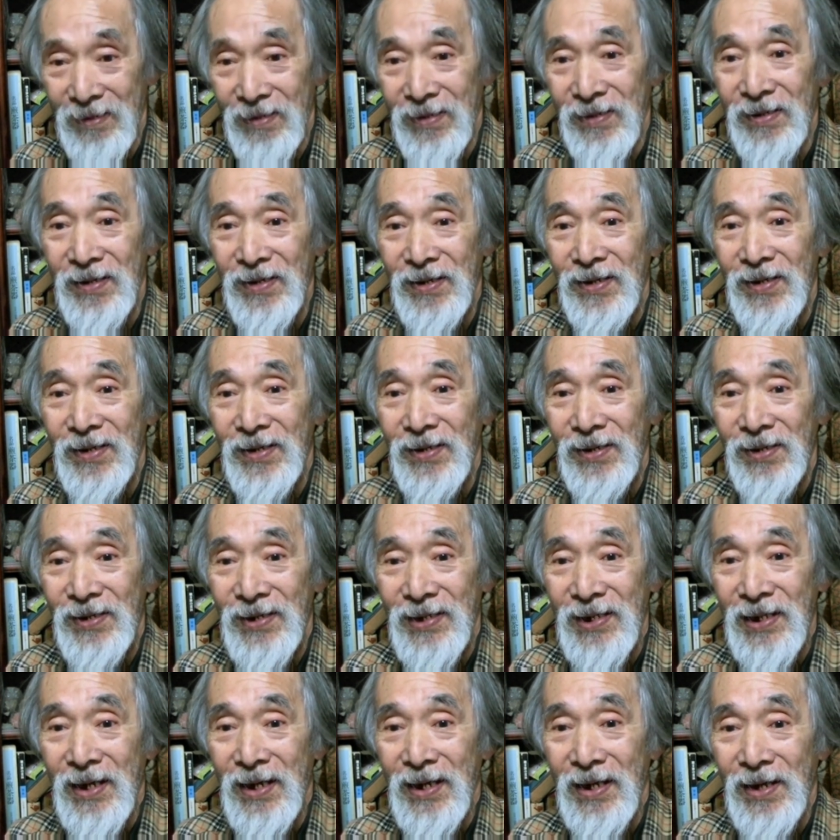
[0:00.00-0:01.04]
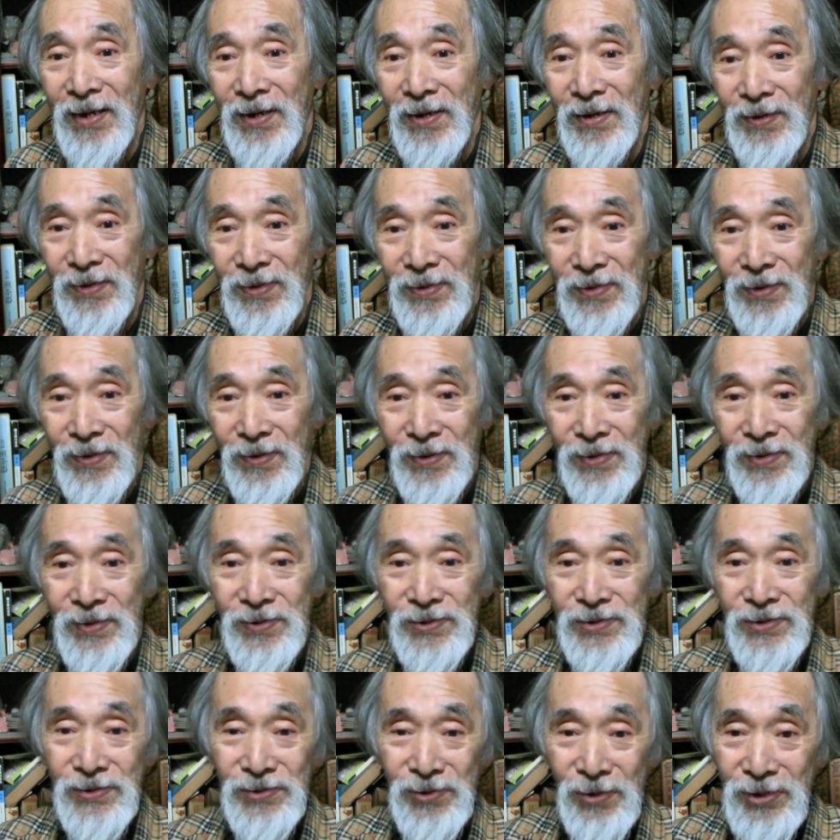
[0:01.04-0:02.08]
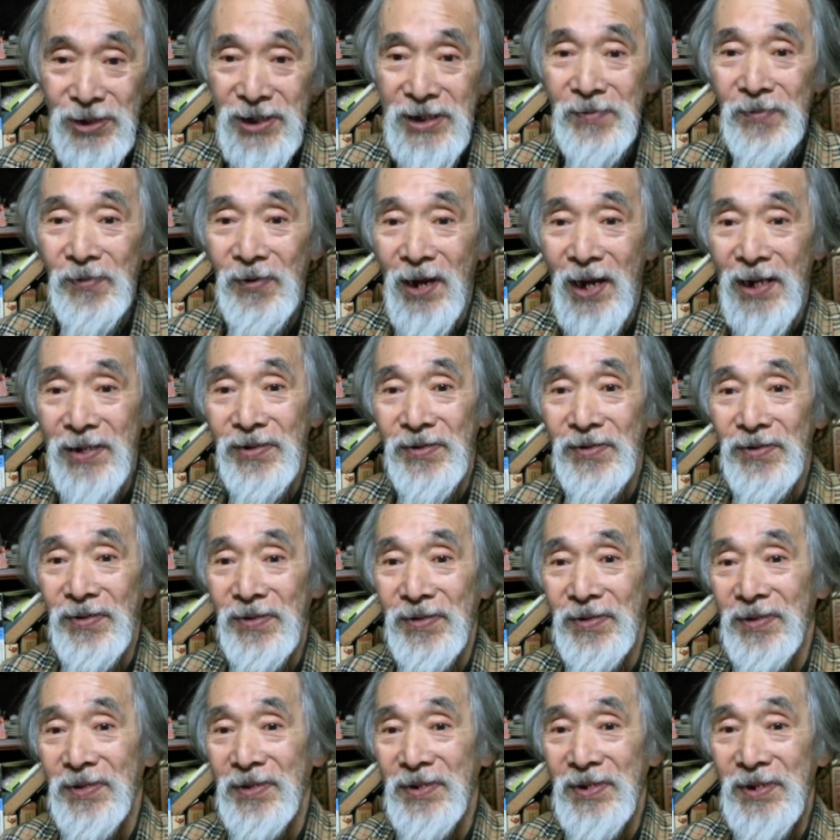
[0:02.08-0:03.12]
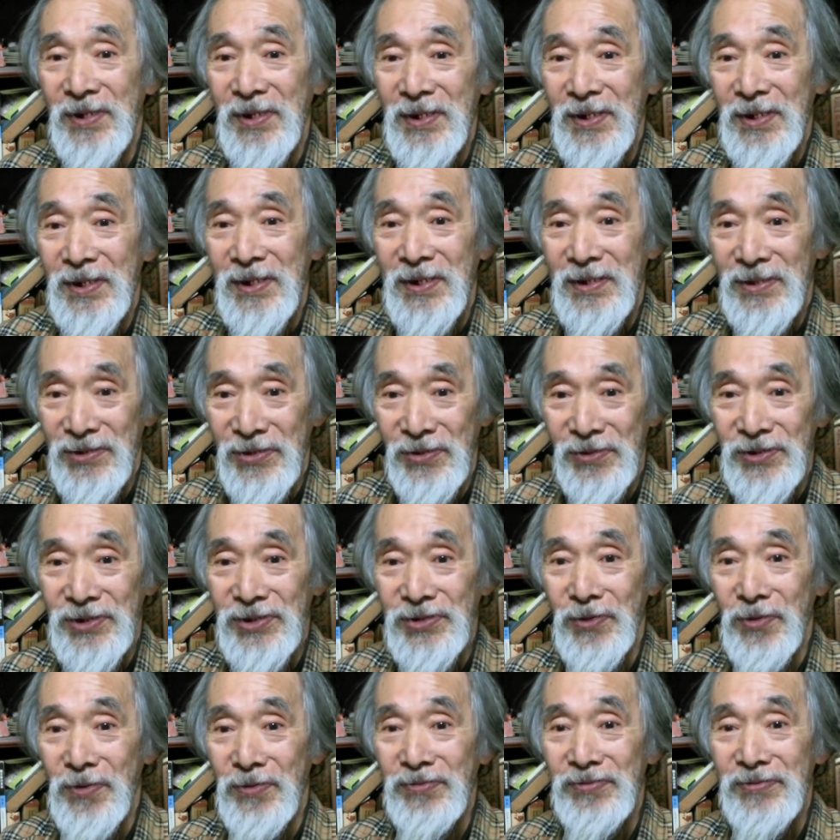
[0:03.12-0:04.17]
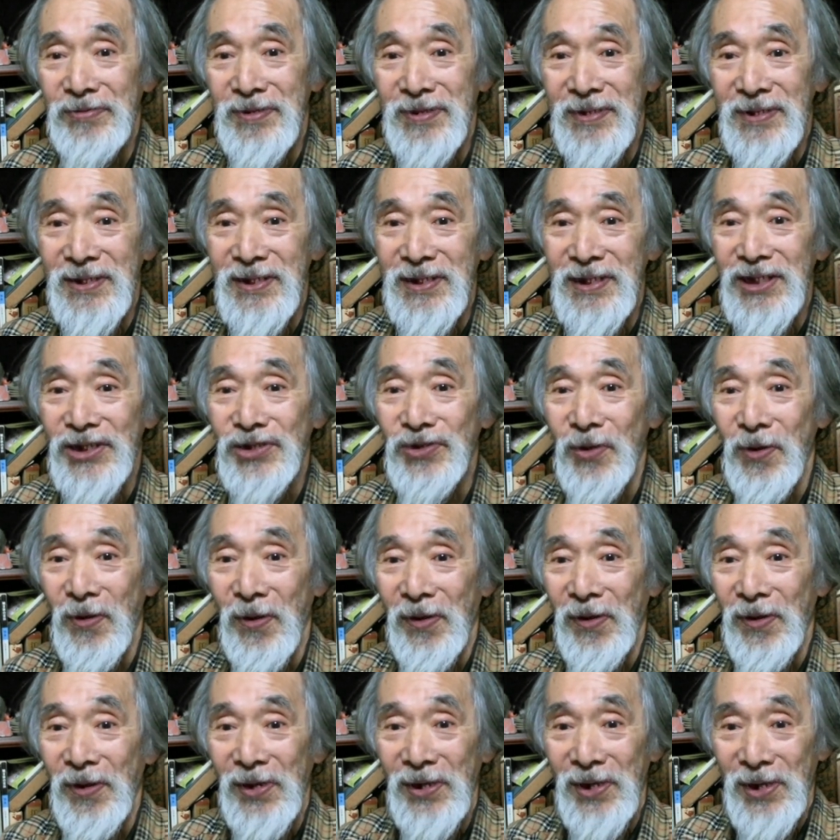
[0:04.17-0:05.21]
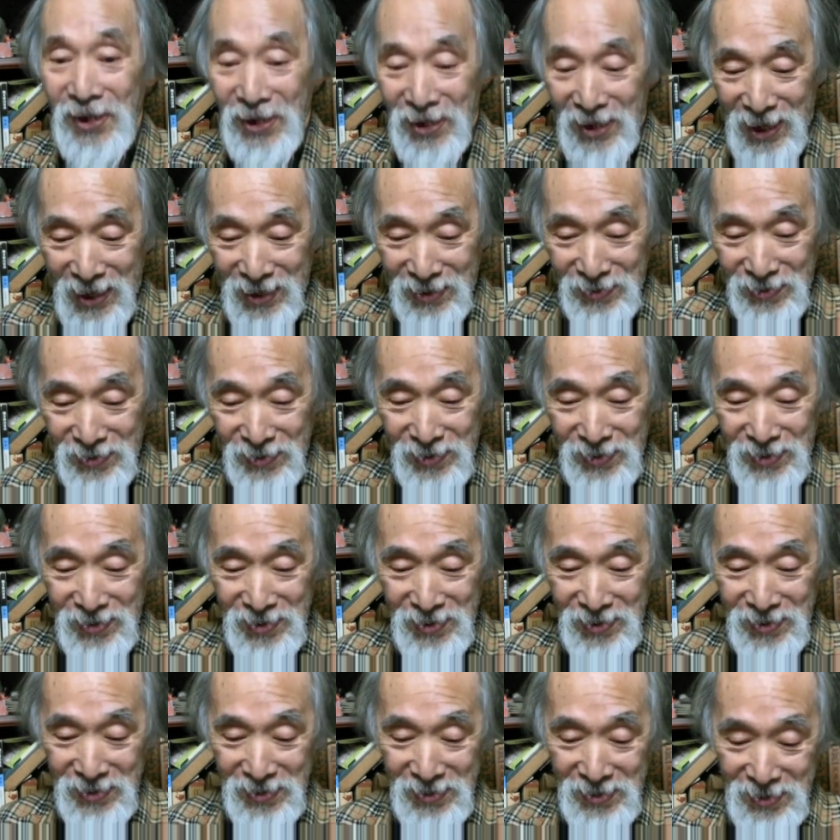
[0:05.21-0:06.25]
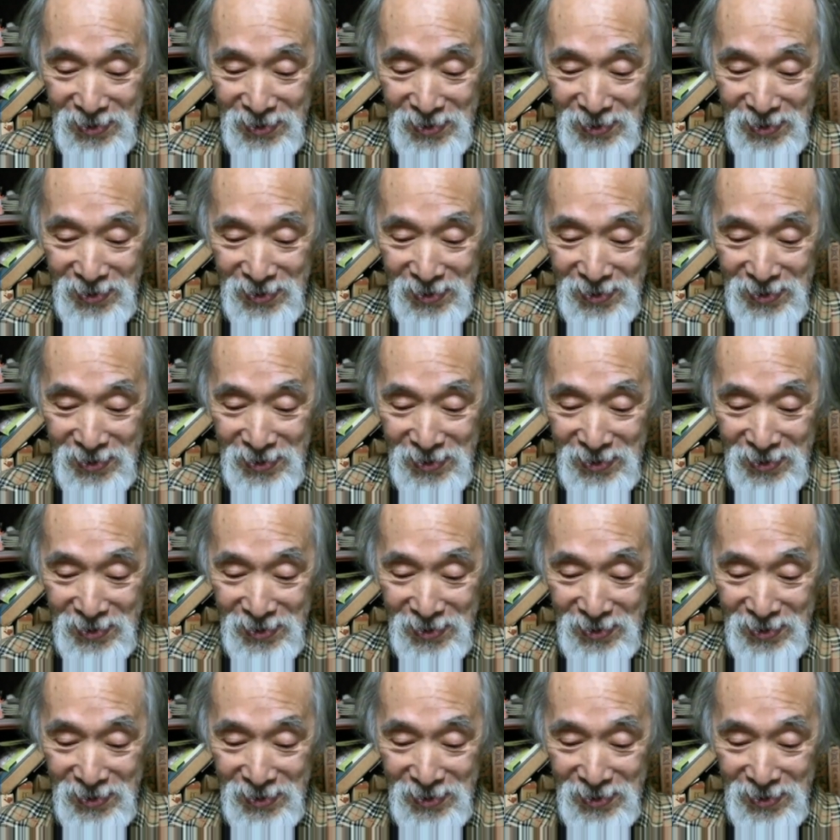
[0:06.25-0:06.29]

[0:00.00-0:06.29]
うん、だからどっちもがそのそういう四国地と、あの